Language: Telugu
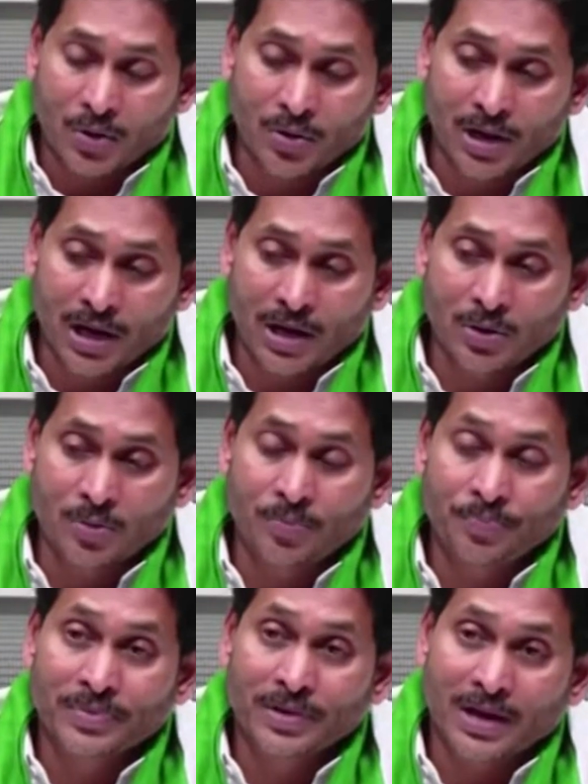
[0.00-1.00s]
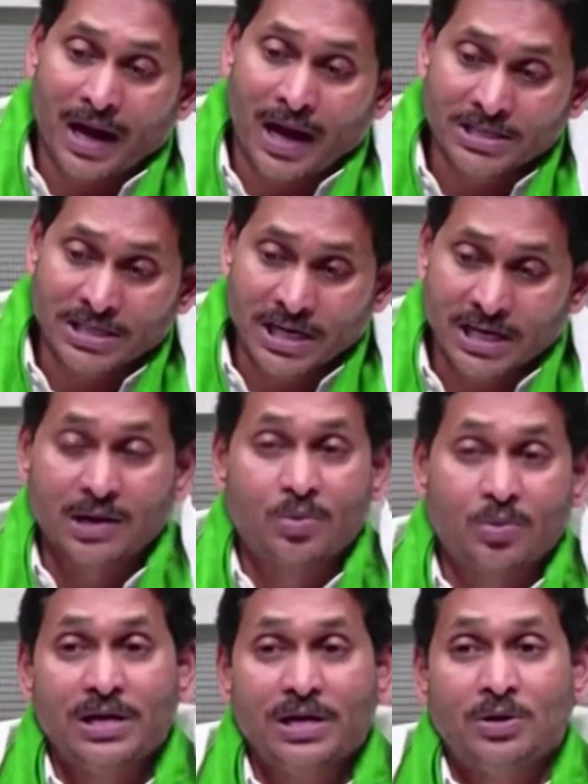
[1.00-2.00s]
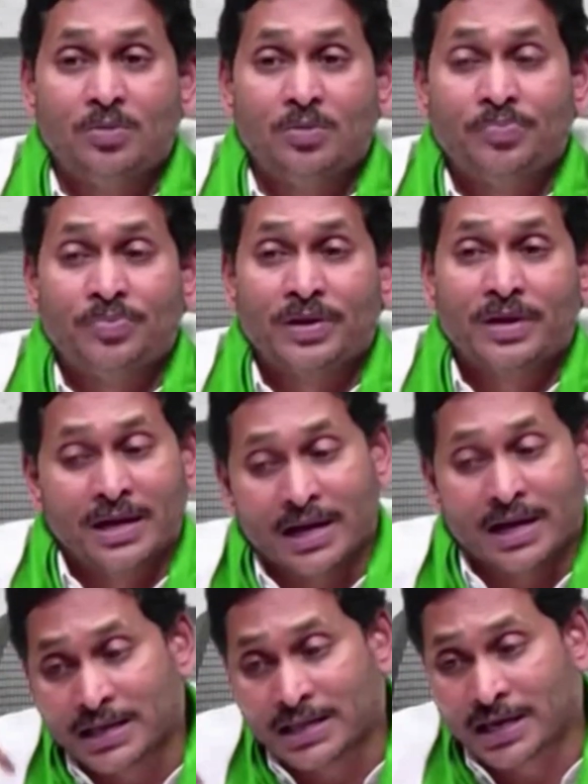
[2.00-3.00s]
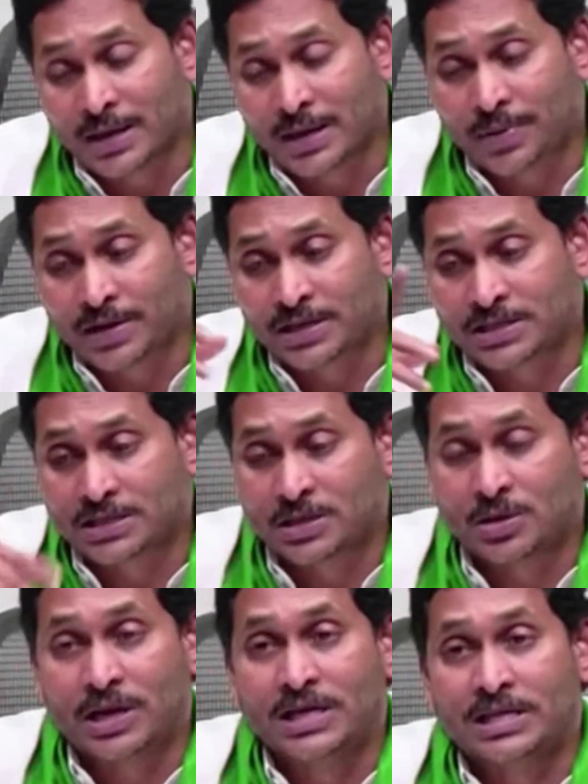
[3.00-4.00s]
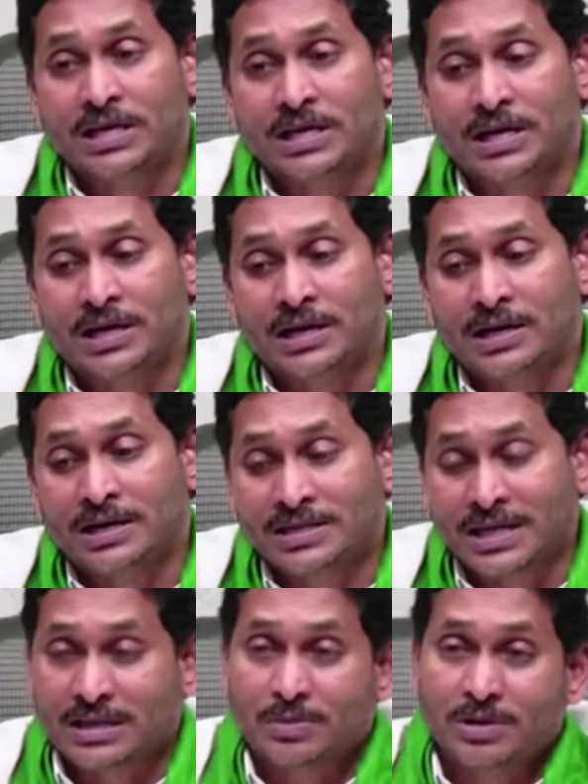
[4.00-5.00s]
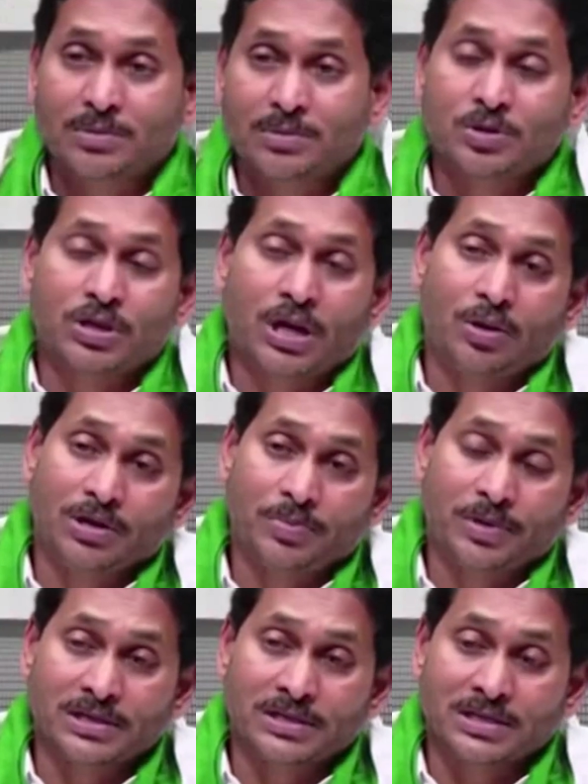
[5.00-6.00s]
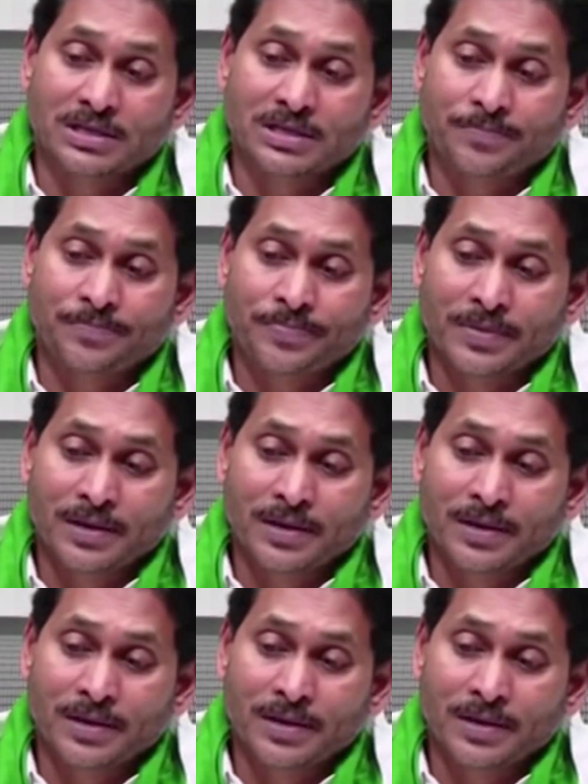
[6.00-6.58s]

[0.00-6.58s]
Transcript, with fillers: ఆ రుణాలు ఆ చక్కెర వడ్డీలు ఇదే పరిస్థితిలో రైతన్న సతమతం అవుతా ఉన్న పరిస్థితి